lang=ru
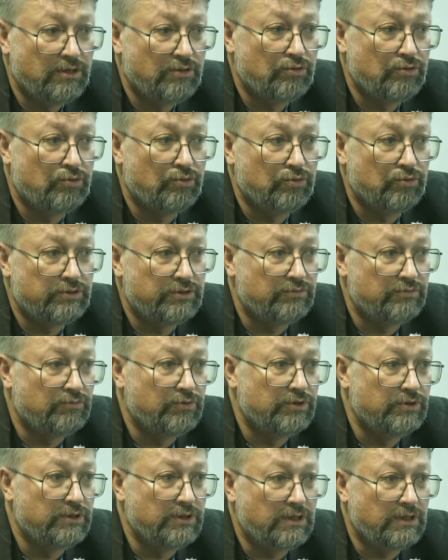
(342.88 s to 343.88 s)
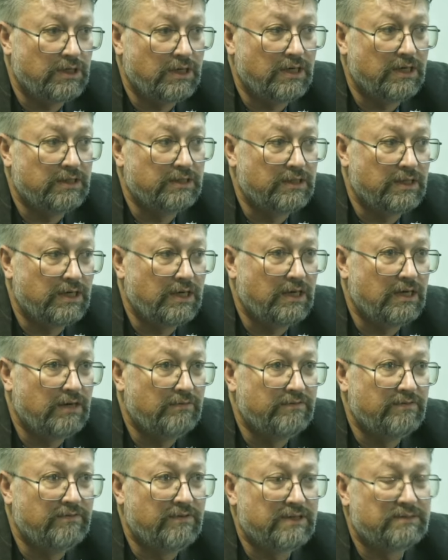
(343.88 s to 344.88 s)
то сегодня она
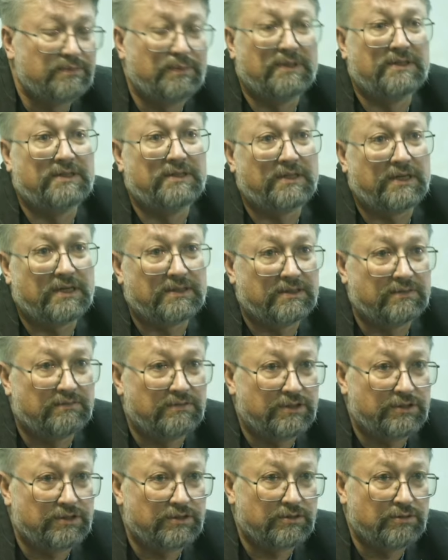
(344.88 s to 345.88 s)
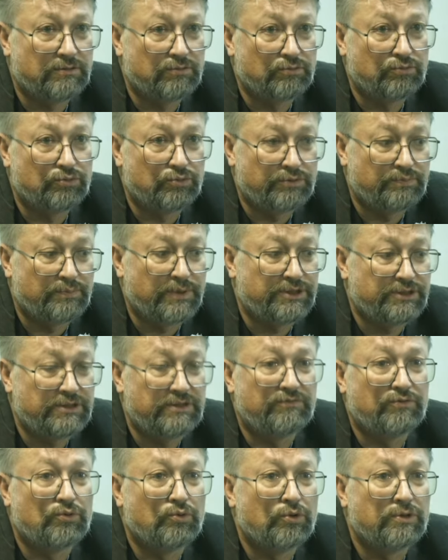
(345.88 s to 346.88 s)
в два с половиной раза выше. Ну, то есть
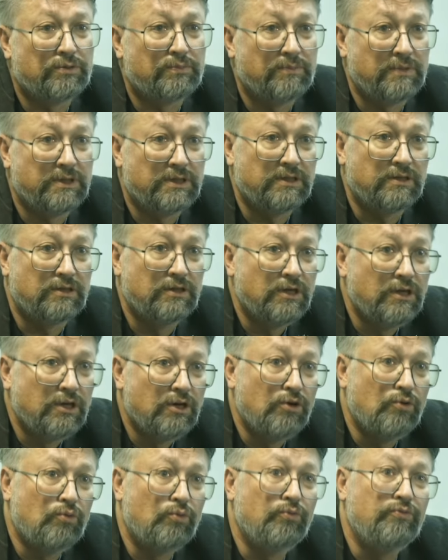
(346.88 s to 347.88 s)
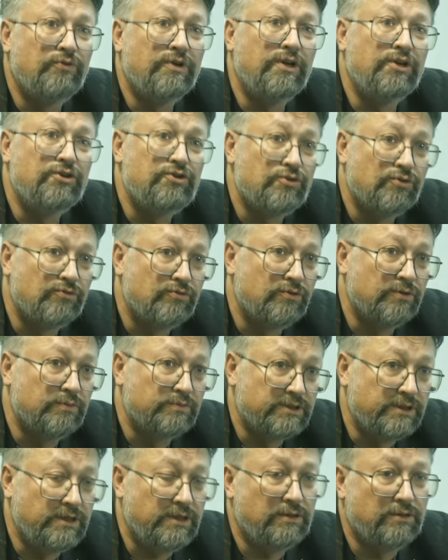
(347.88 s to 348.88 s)
почти в год мы увеличиваем
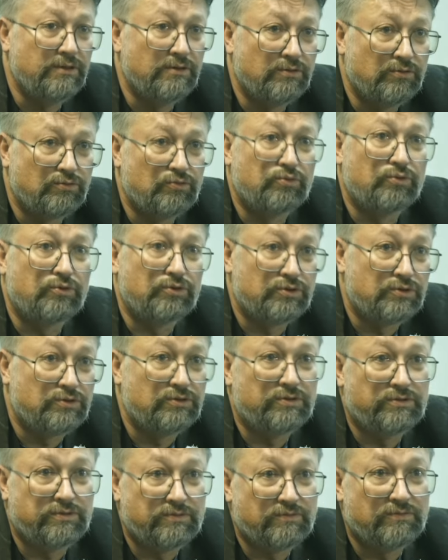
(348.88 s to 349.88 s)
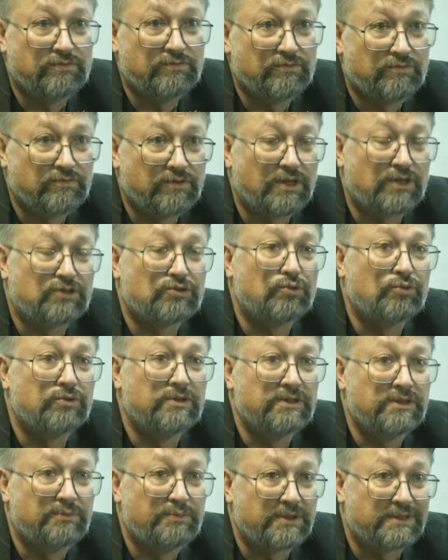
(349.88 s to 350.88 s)
среднюю, ну, то есть
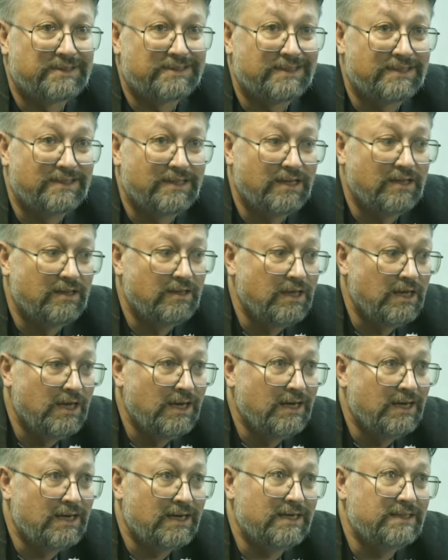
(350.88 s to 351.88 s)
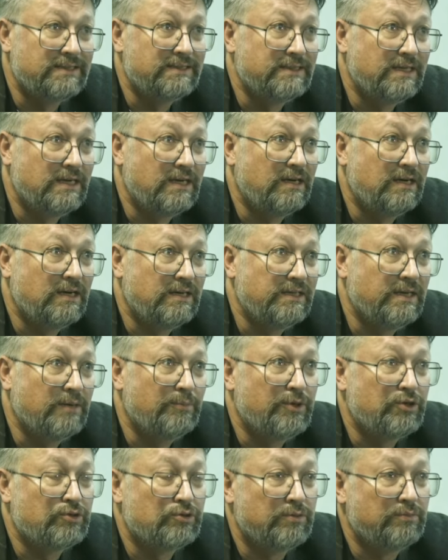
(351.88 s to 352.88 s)
расходы на персонал, хотя я
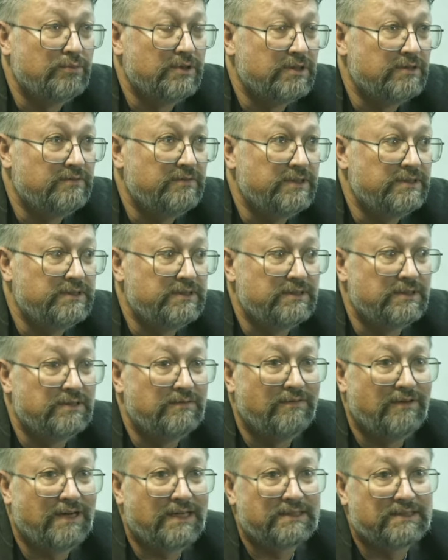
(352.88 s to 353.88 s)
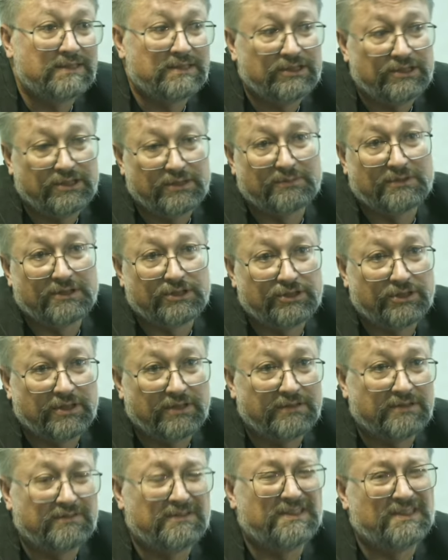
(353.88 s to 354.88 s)
пришел было 220 с чем-то
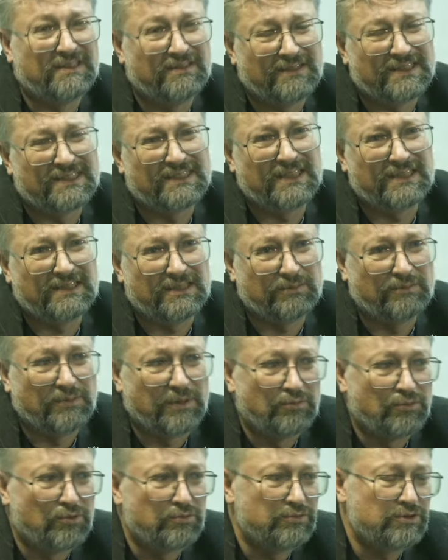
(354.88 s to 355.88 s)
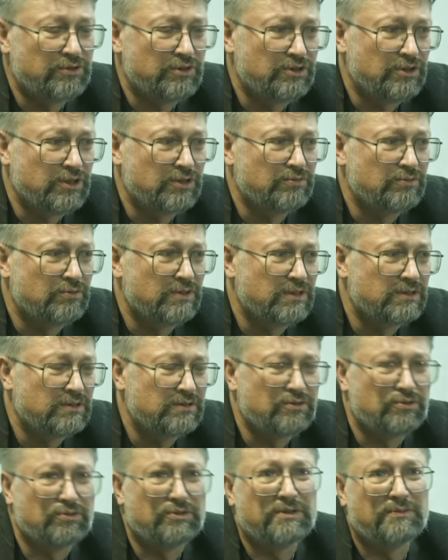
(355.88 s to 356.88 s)
человек, 221, по-моему, сейчас у нас
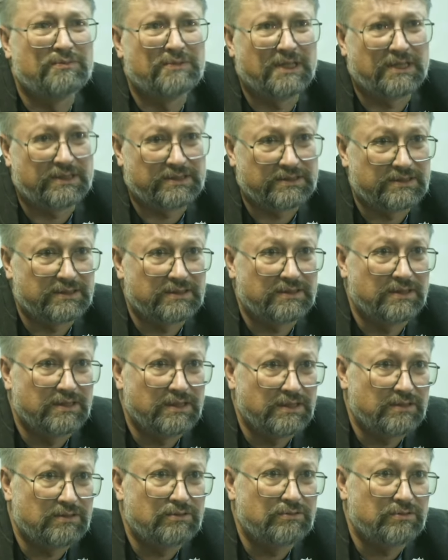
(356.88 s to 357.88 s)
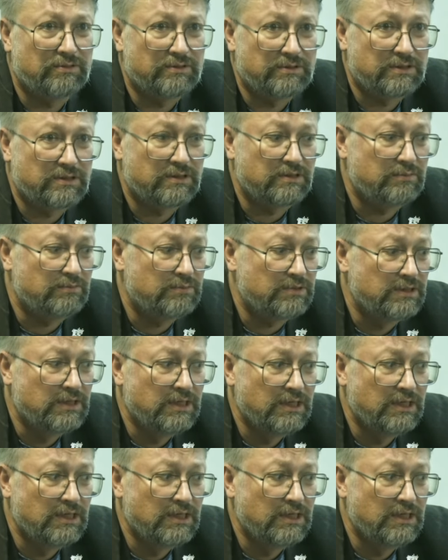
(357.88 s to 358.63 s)
117, да, то есть как бы